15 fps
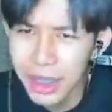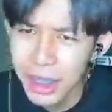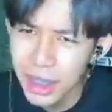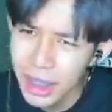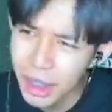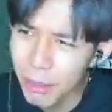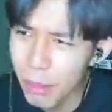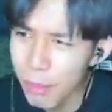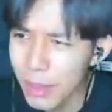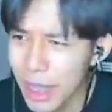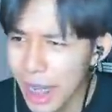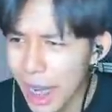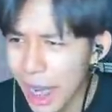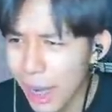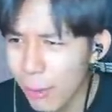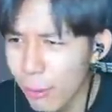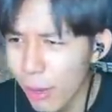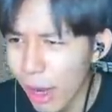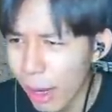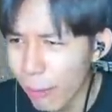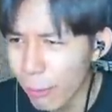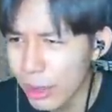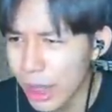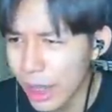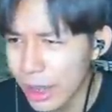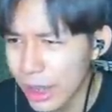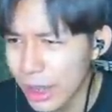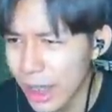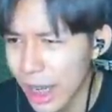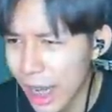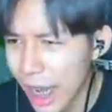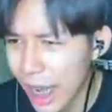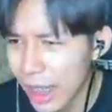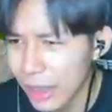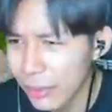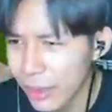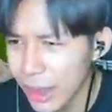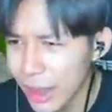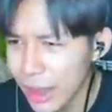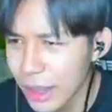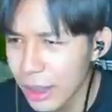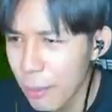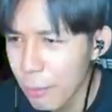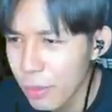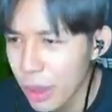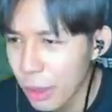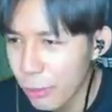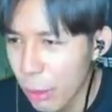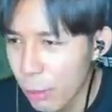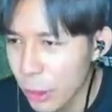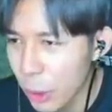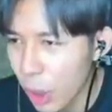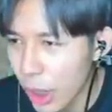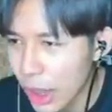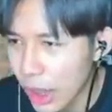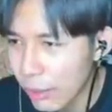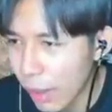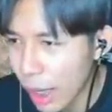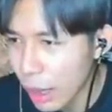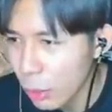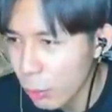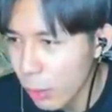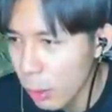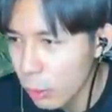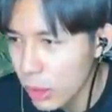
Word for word: ทำไมไม่ได้ค่าหัวอุตส่าห์ตั้งใจค่านะเว้ยหรือเวลมันน้อยเกินวะดูเวลสิ